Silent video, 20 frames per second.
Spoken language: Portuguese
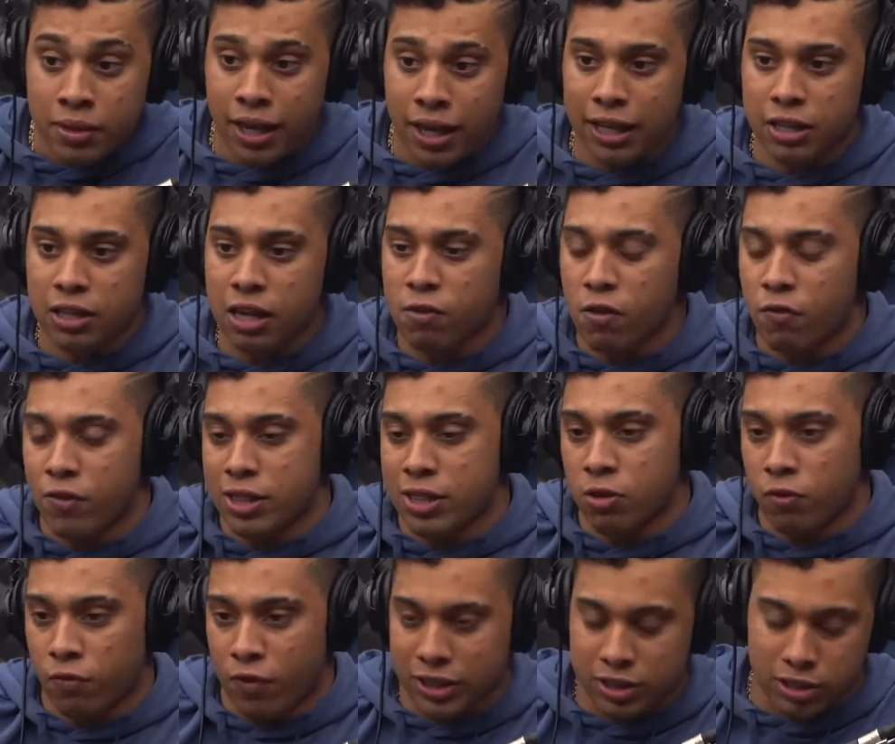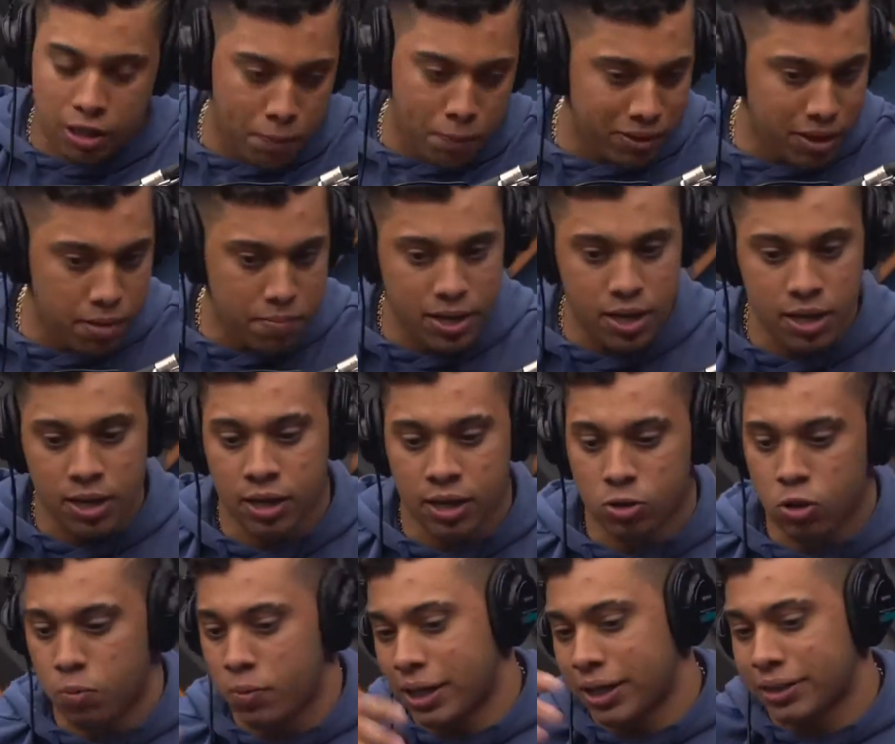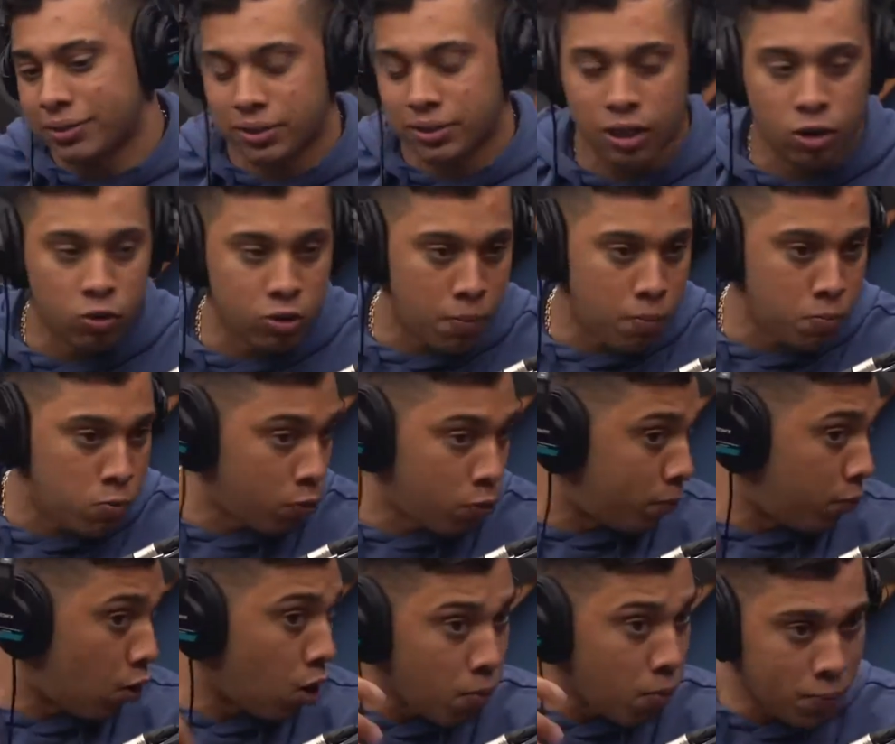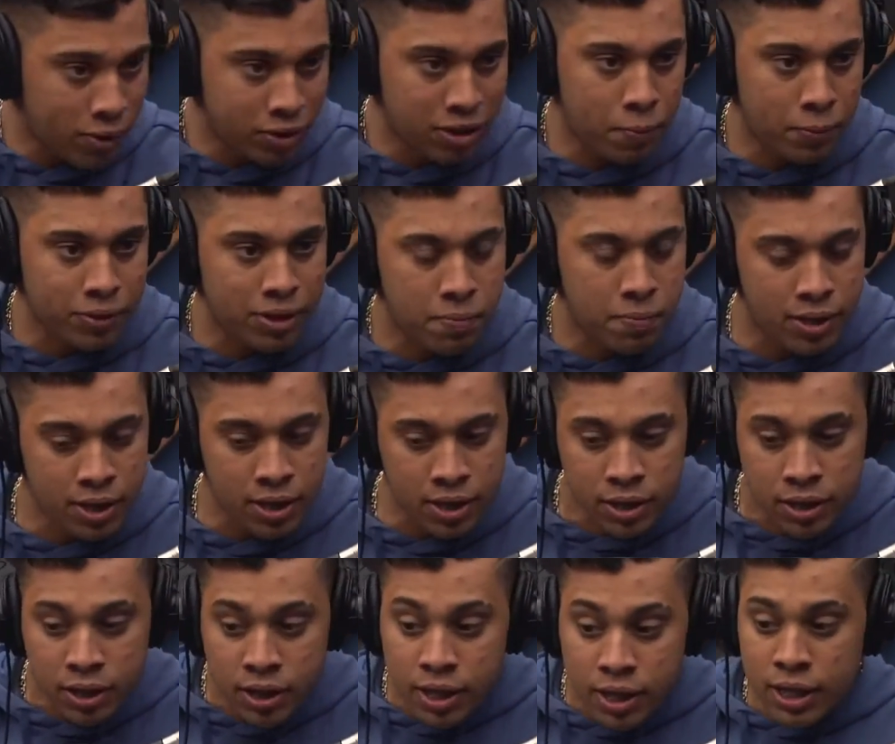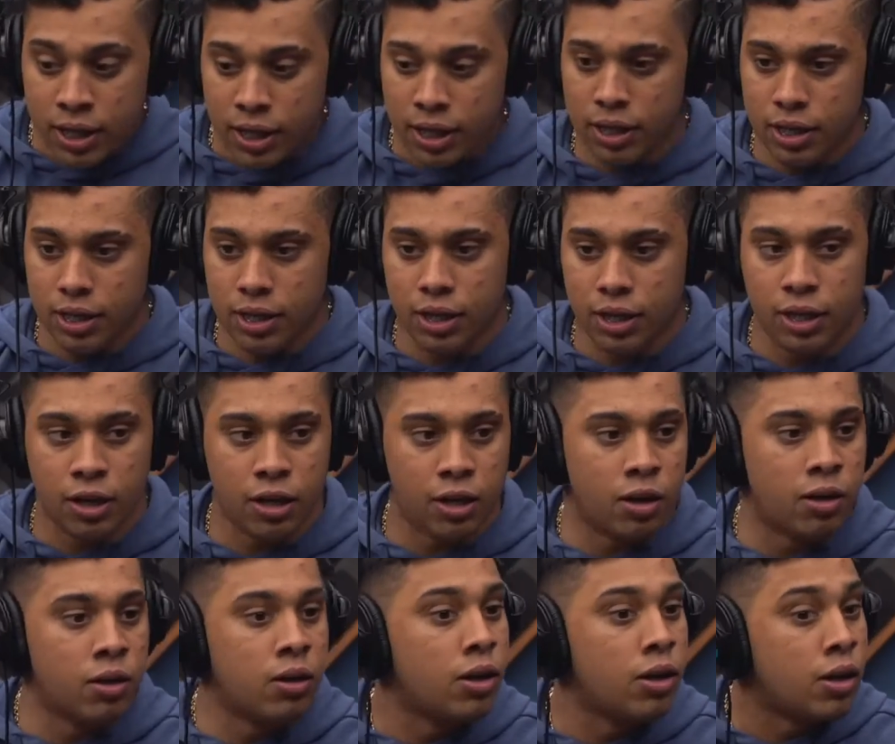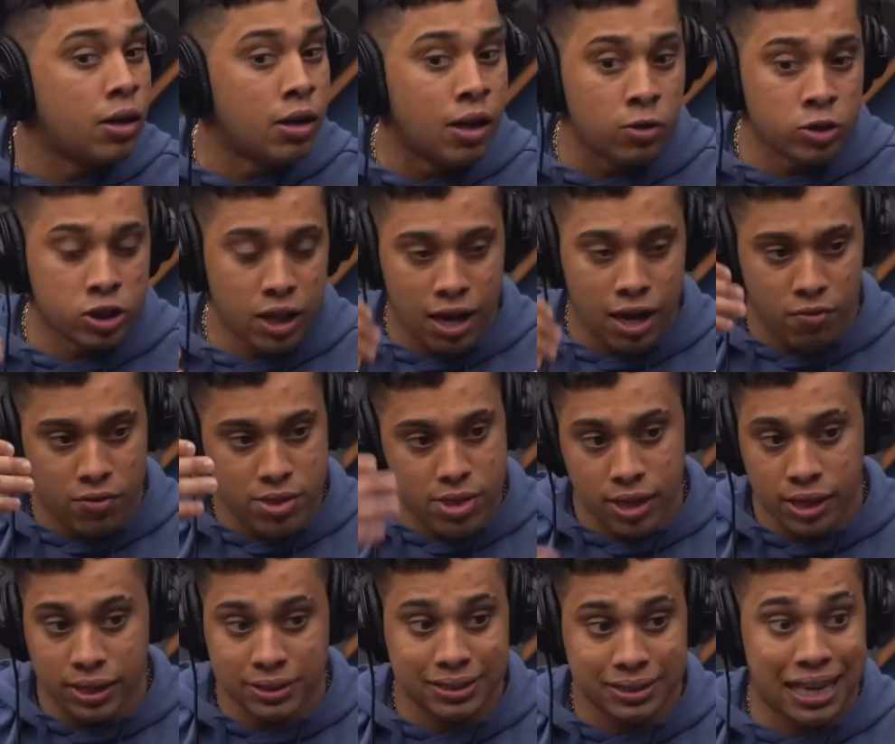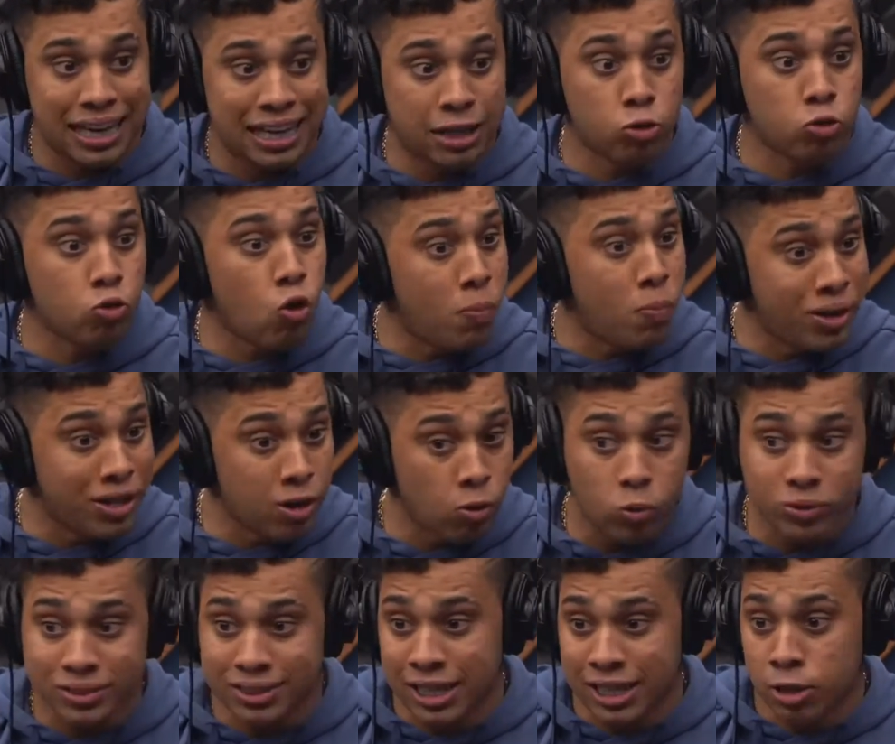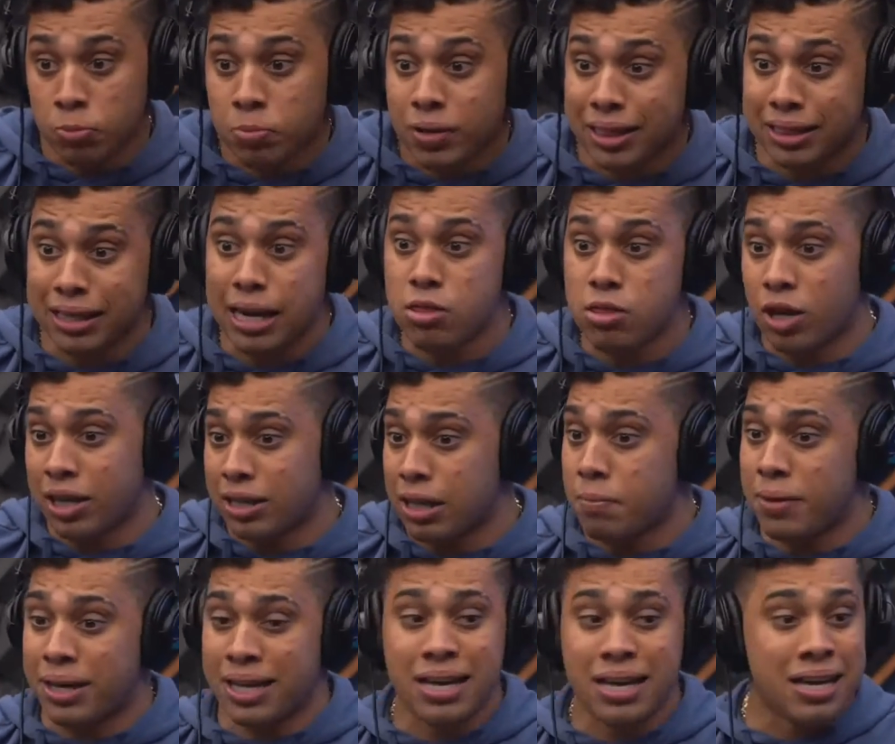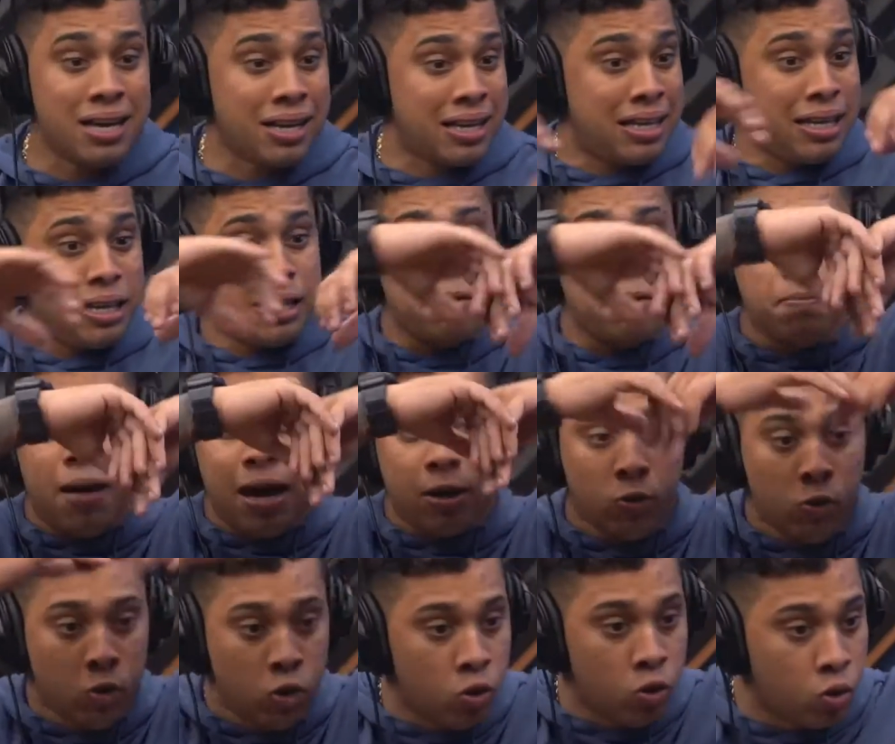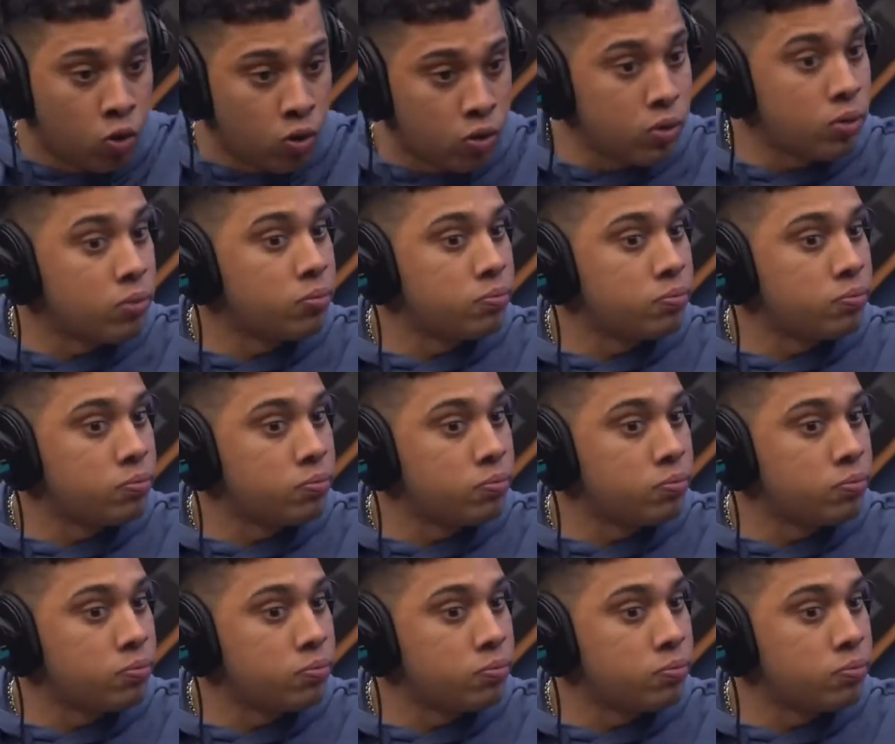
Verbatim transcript: Ele estava fazendo festa na pandemia, aglomeração, na, no pior momento da pandemia, e a vizinhança querendo dormir, não conseguindo, porque três horas da manhã, aquele barulho